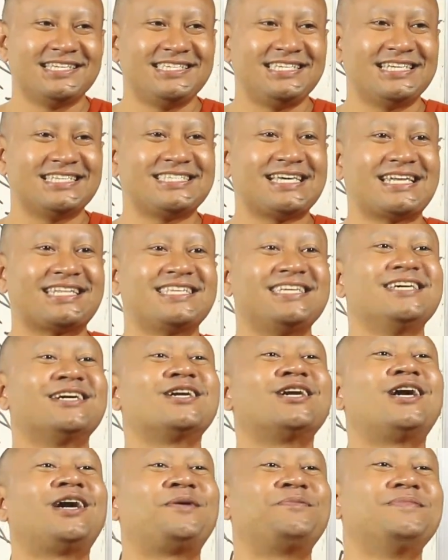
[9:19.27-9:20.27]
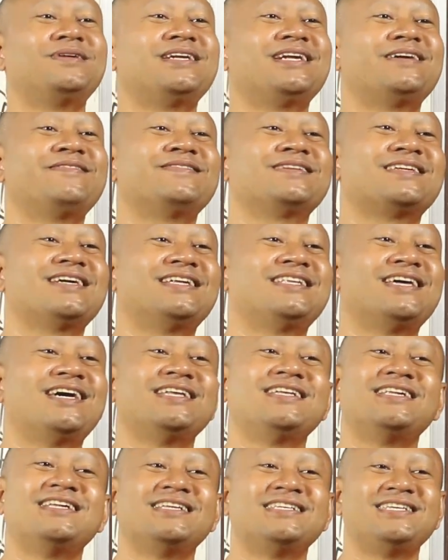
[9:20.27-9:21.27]
giờ sạch thì rom á nè và gần
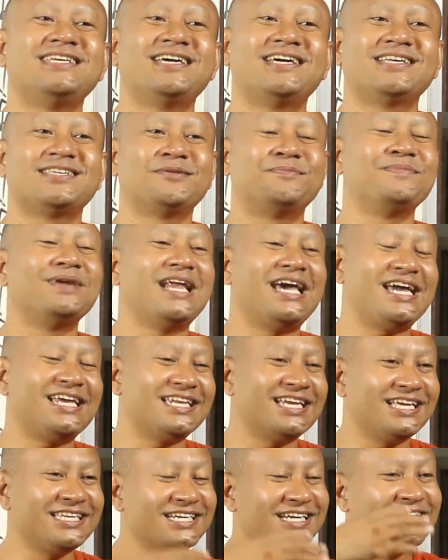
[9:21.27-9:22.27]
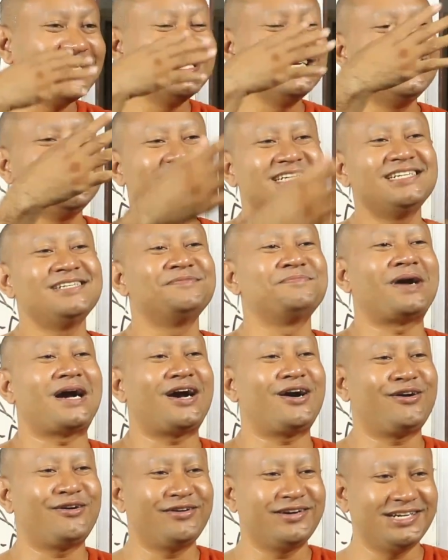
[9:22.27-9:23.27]
đây giờ cầm lên để dừng lư
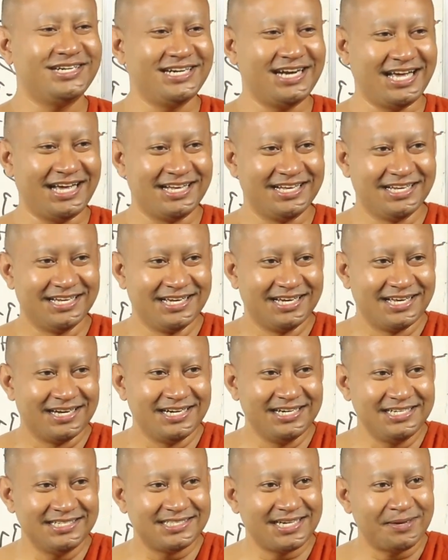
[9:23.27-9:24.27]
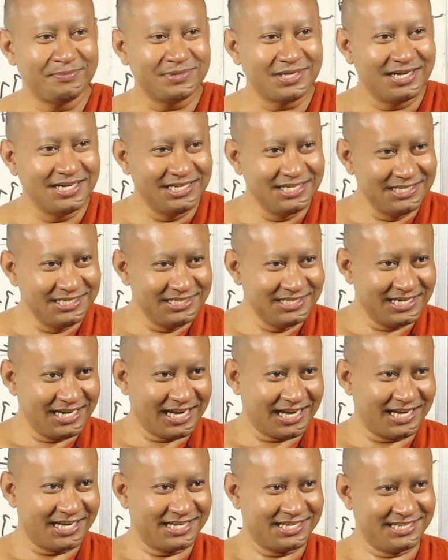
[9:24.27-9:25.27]
máu đấy nè lư trăm từ lư
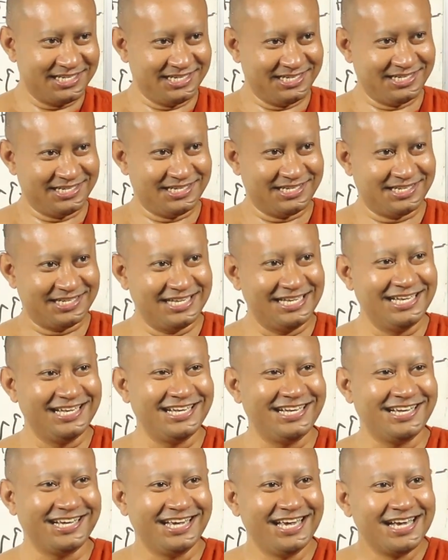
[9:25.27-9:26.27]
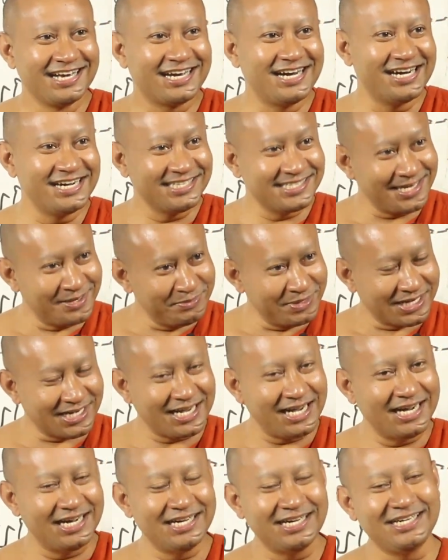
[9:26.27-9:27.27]
nè khơi trăm từ
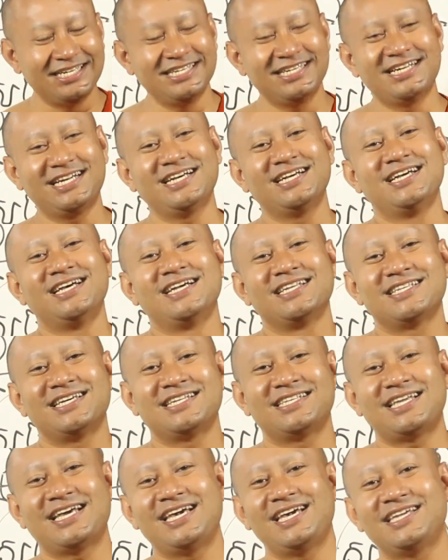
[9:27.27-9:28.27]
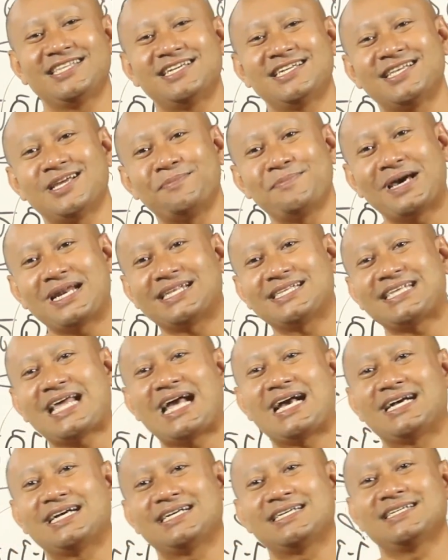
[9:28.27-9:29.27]
khơi nhá từ thề từ từ mặt
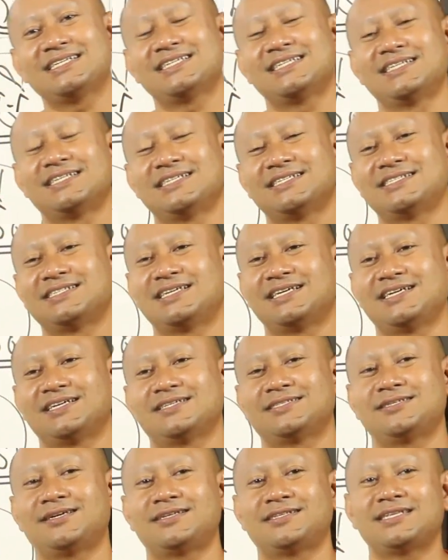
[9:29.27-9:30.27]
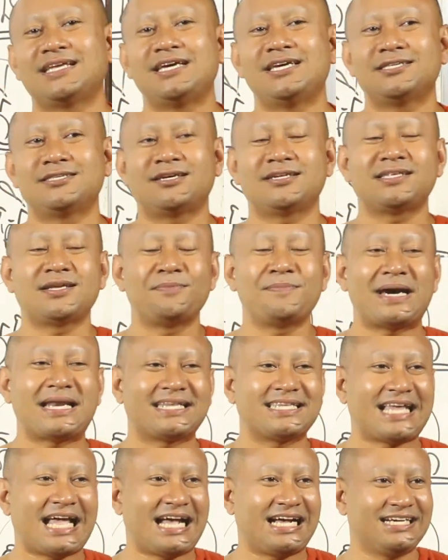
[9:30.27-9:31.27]
tăng là sạch tê sạch từ
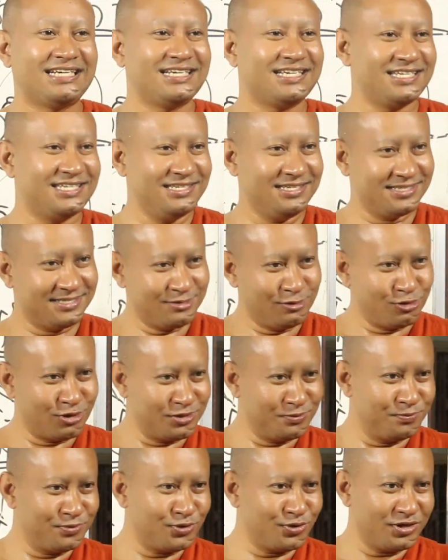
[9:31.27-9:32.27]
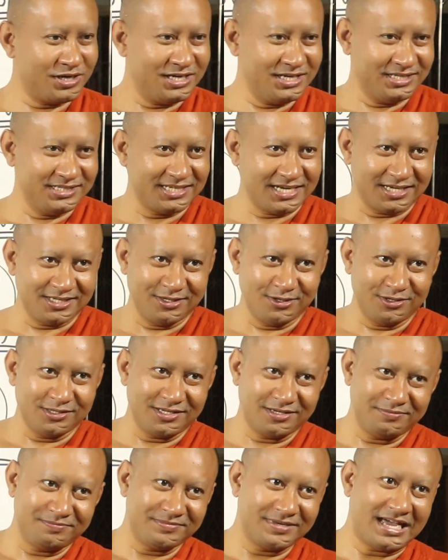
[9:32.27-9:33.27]
mặt tăng là nó thua nó bớt hết nên giờ vô
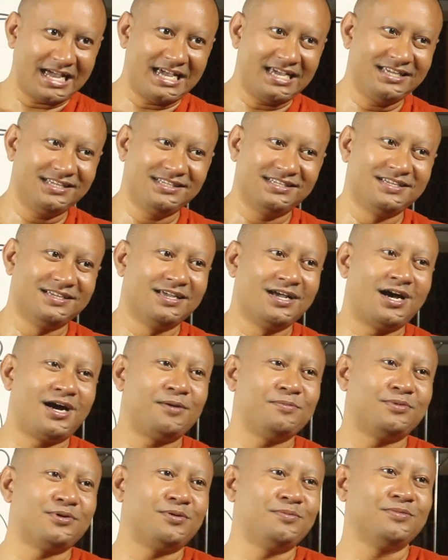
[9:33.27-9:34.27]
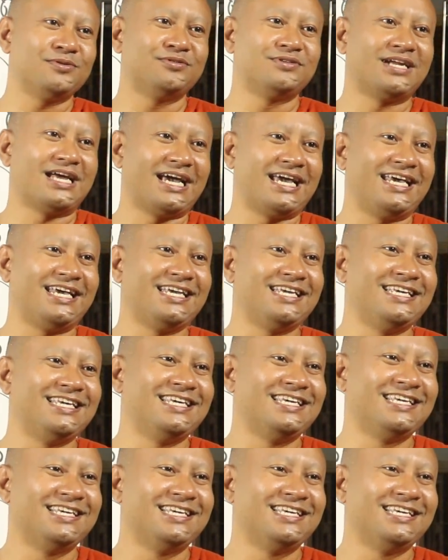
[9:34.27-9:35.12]
tôm đại ọp rôm luôn này